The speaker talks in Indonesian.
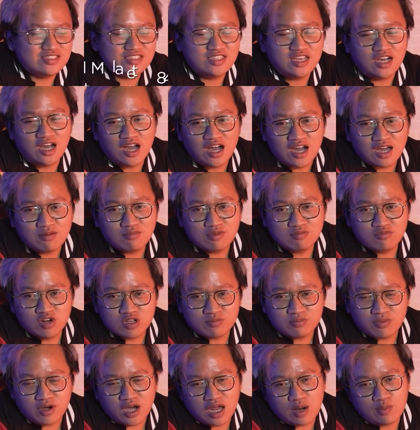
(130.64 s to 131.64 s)
yang akan membuat
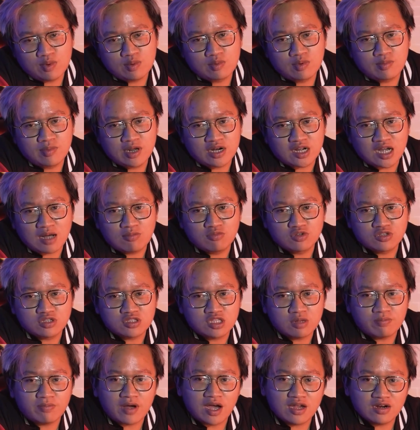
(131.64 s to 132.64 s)
pengalaman bermain kamu
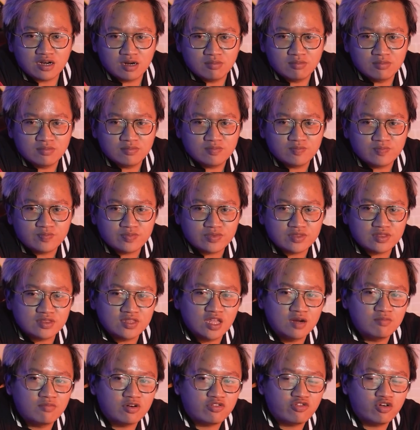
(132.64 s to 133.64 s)
tetap adem
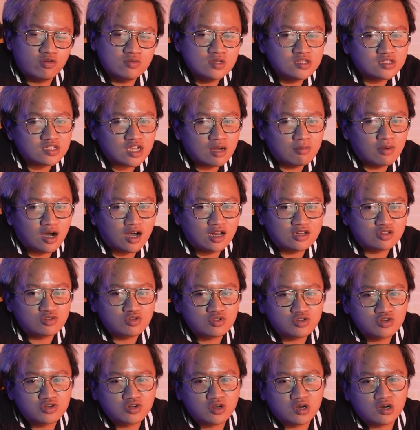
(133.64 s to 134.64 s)
dan performance nggak bakal
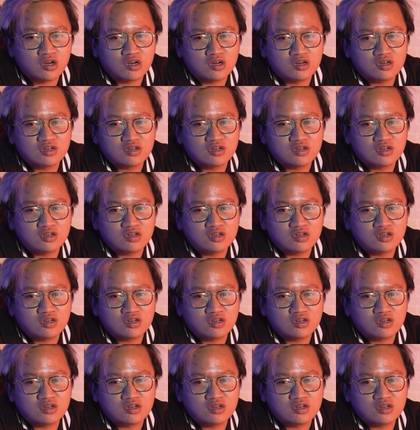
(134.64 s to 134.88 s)
turun.